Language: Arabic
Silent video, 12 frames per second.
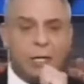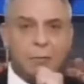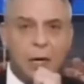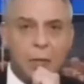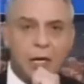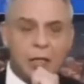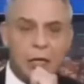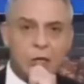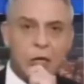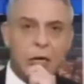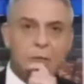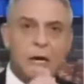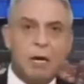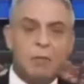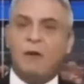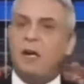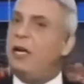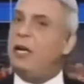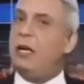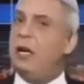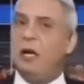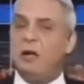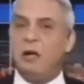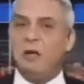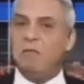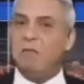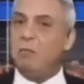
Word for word: قاعد مع بعض الاشقاء المغاربه فقال لي احنا